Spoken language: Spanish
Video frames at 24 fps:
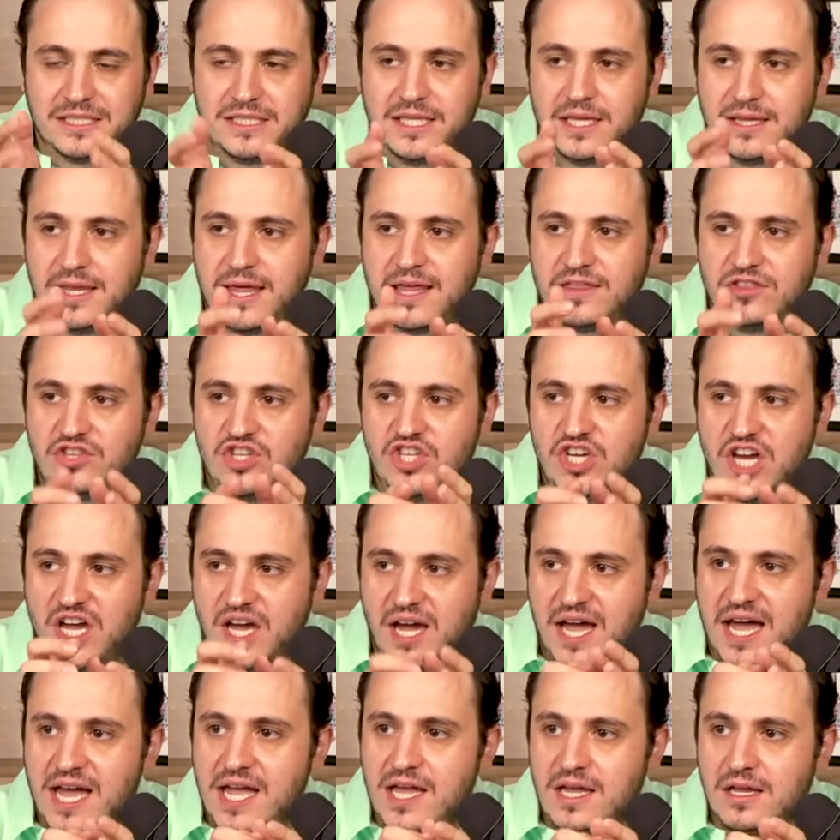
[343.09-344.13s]
ansiedad
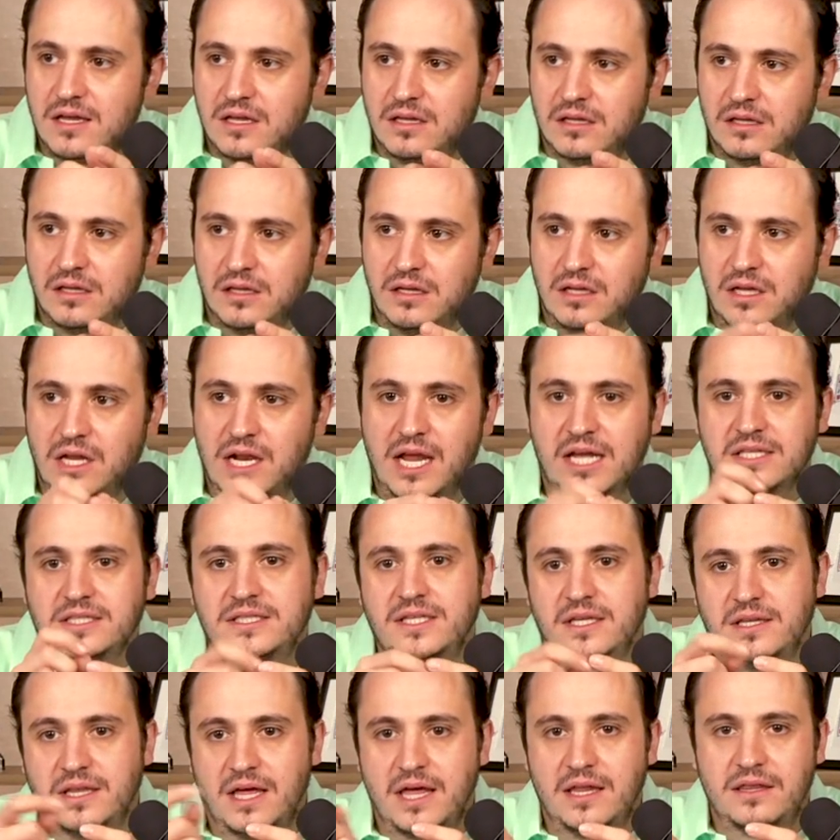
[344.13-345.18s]
llega y la
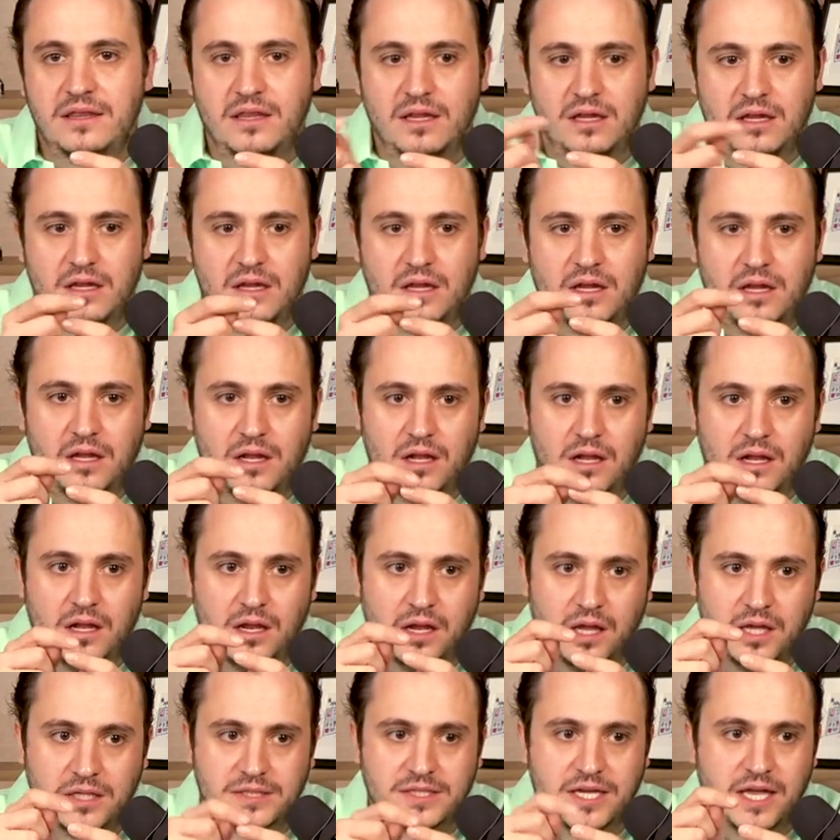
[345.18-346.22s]
ansiedad
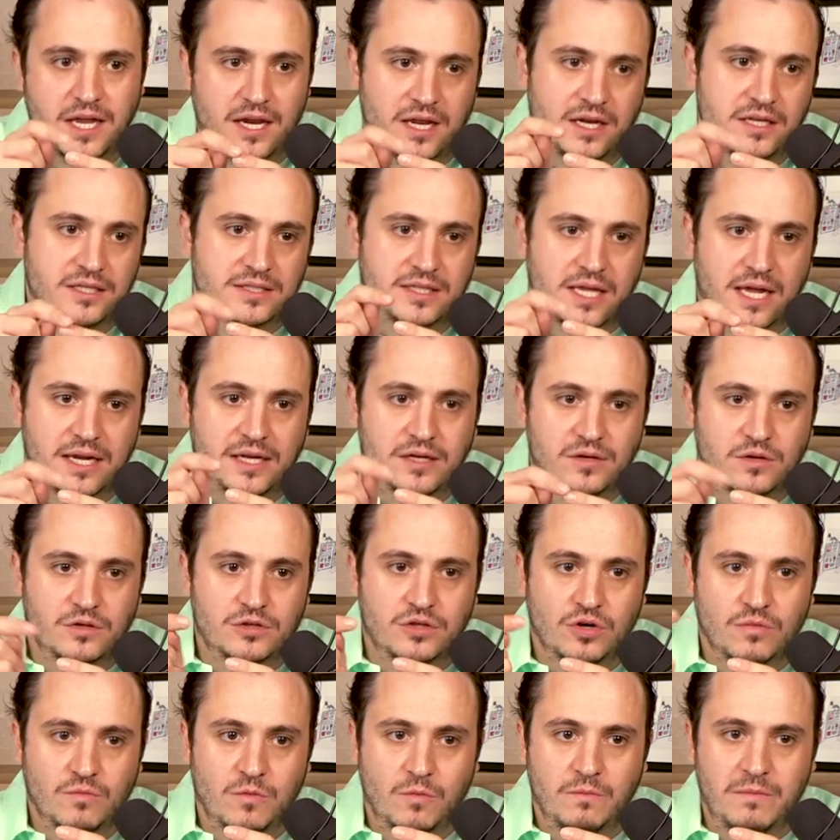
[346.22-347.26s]
es querer estar en
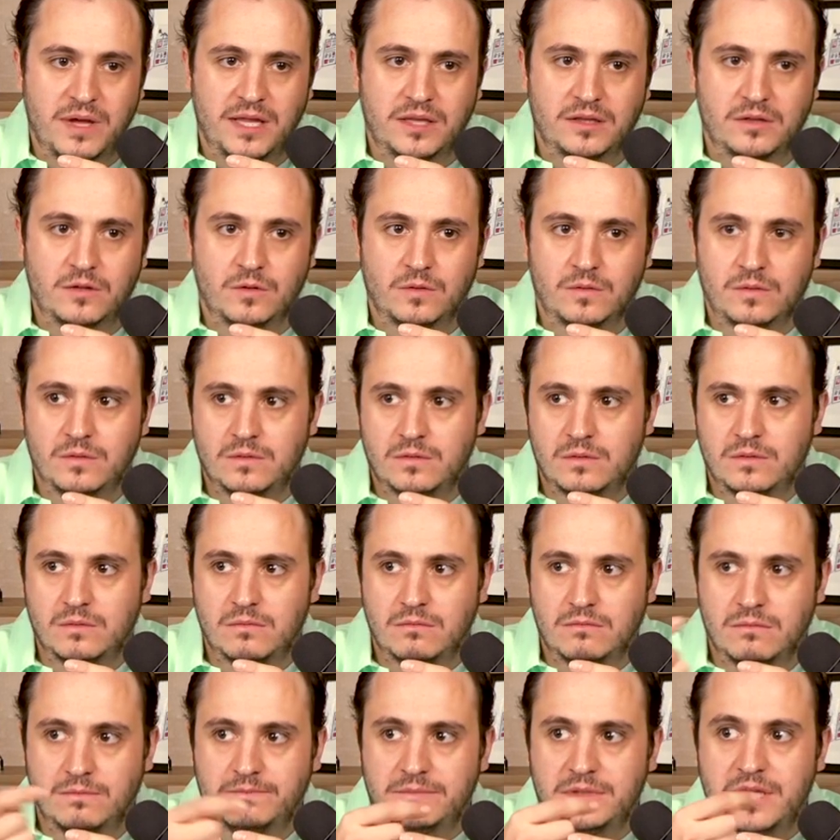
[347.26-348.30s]
otro momento.
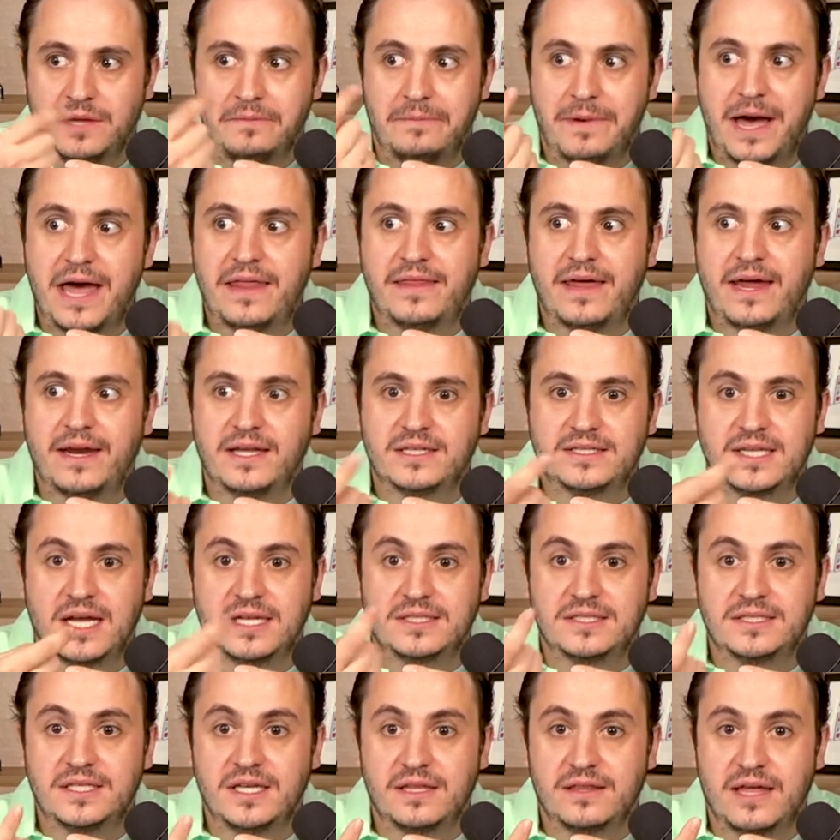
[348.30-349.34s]
Te va a dar esa
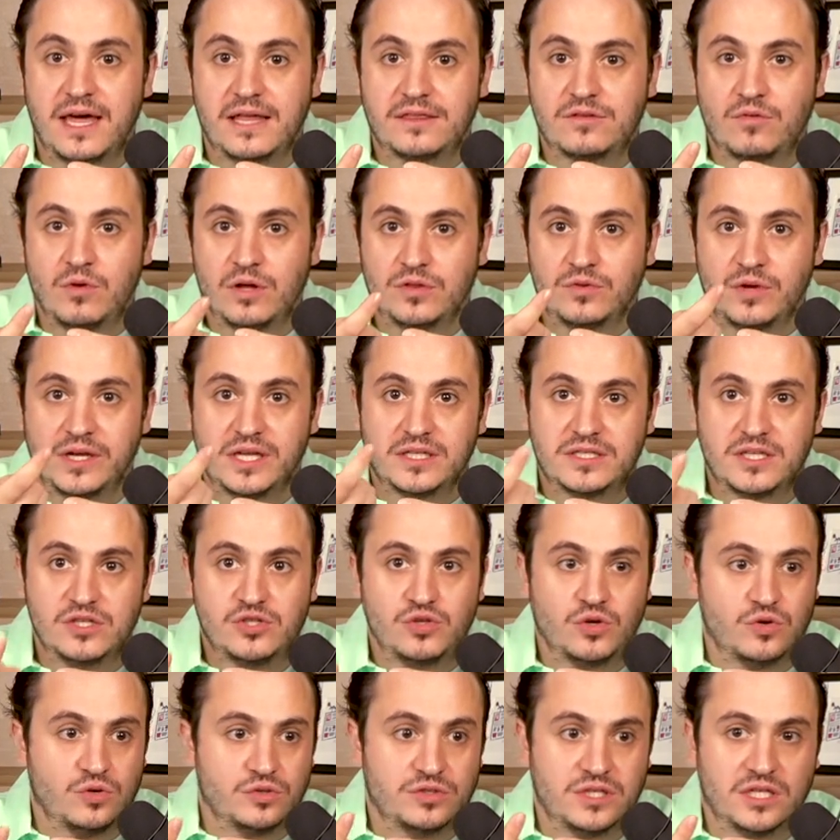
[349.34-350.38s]
ansiedad cuando hayas
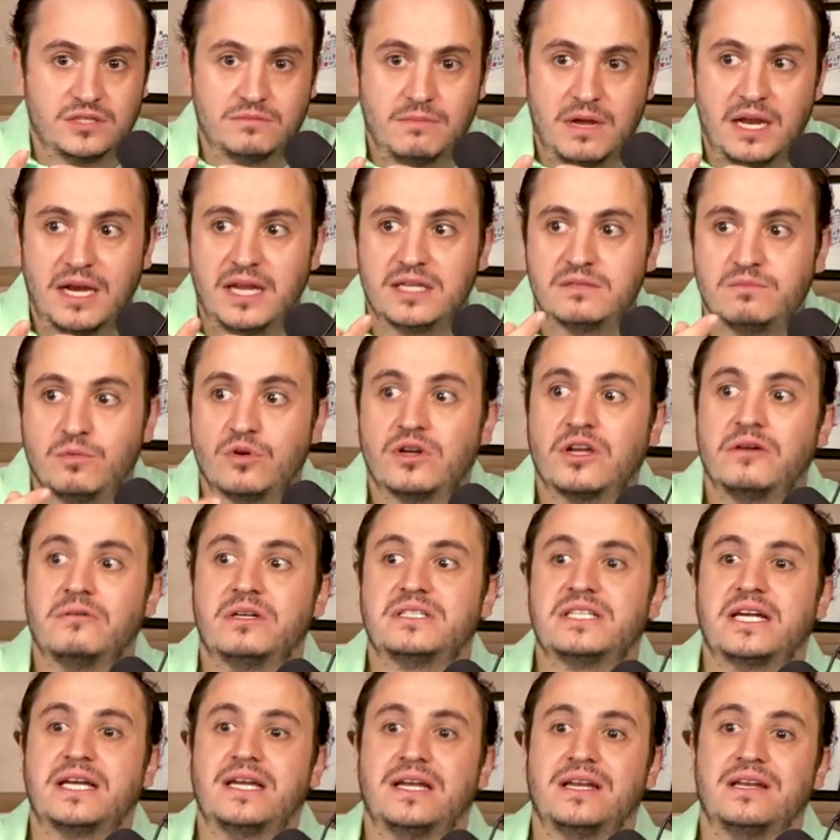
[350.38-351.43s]
hecho cosas malas porque
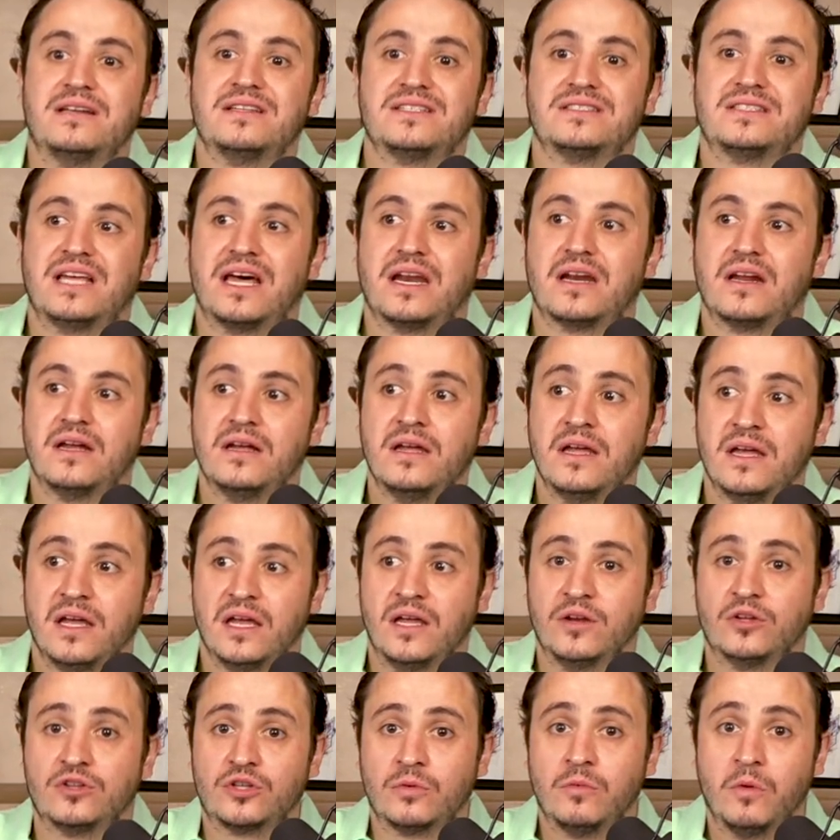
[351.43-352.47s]
vas a querer estar
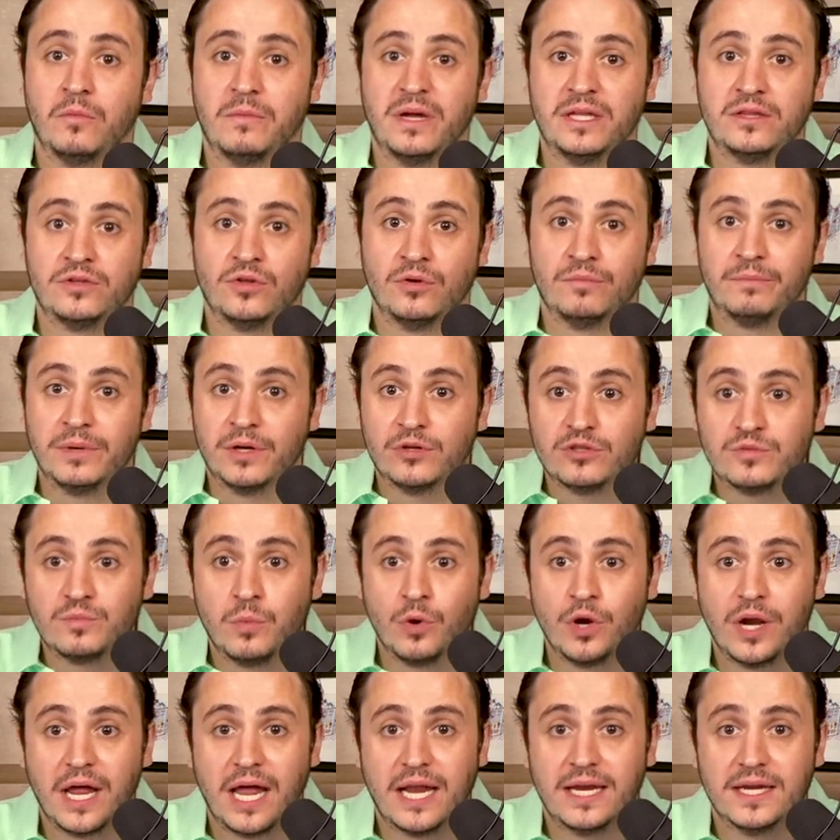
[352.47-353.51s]
en otro momento. Pero
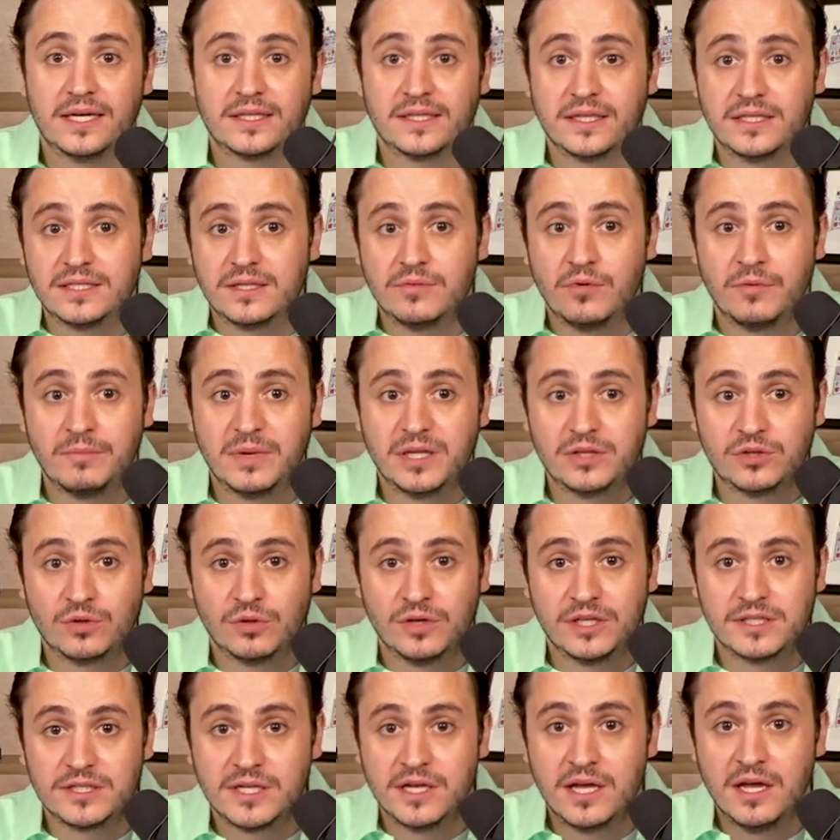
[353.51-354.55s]
spoiler alert, ese
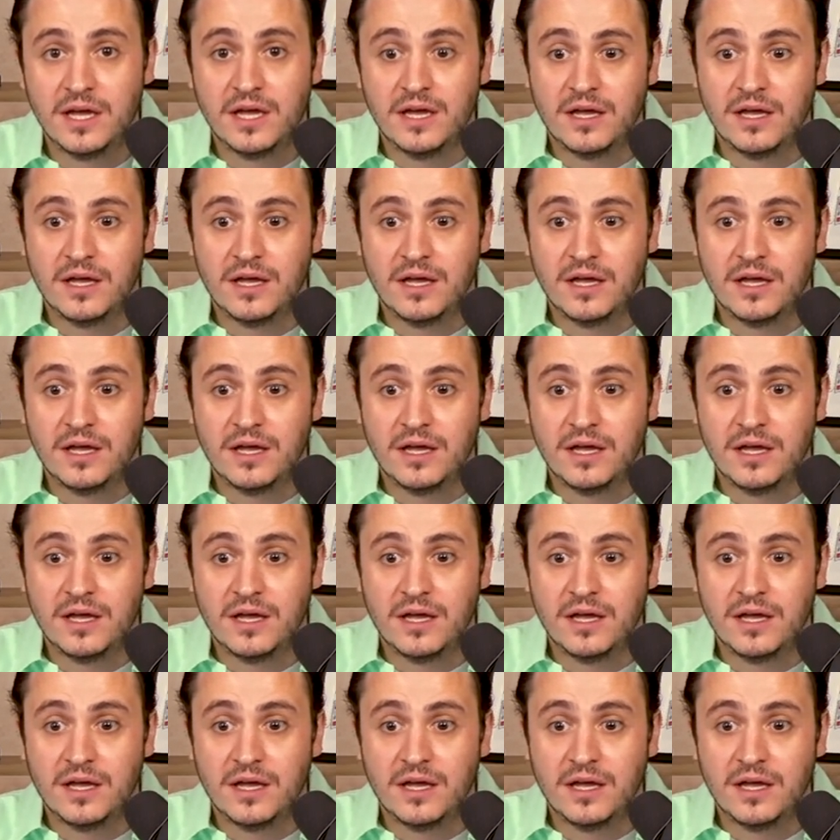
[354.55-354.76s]
momento es